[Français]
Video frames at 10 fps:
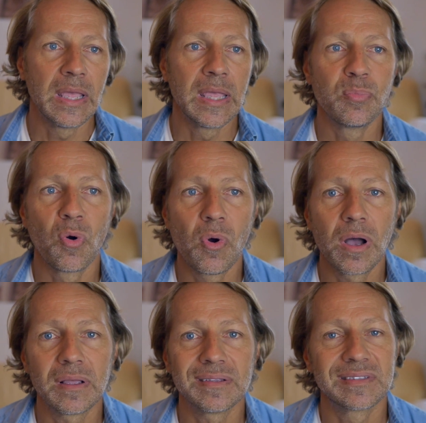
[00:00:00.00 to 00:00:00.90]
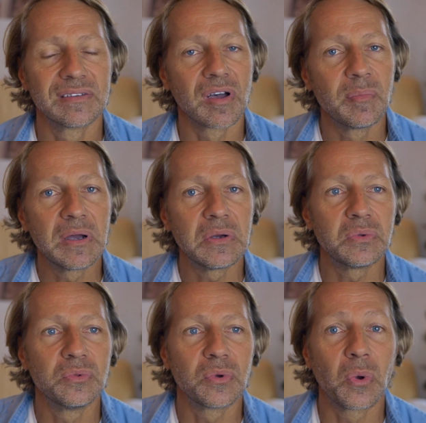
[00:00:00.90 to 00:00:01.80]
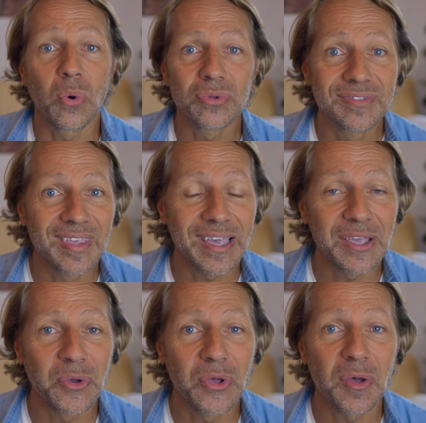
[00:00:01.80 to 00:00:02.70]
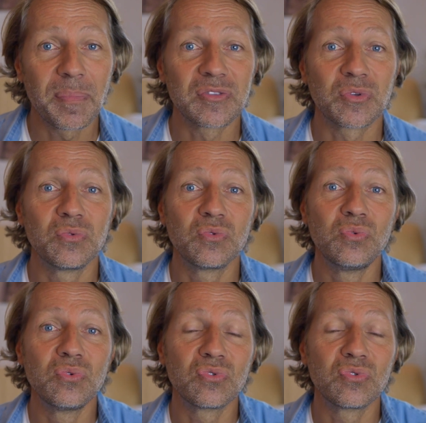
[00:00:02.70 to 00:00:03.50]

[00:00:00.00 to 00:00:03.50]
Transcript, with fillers: Et pour moi, c'est vraiment une grossière erreur parce que du coup,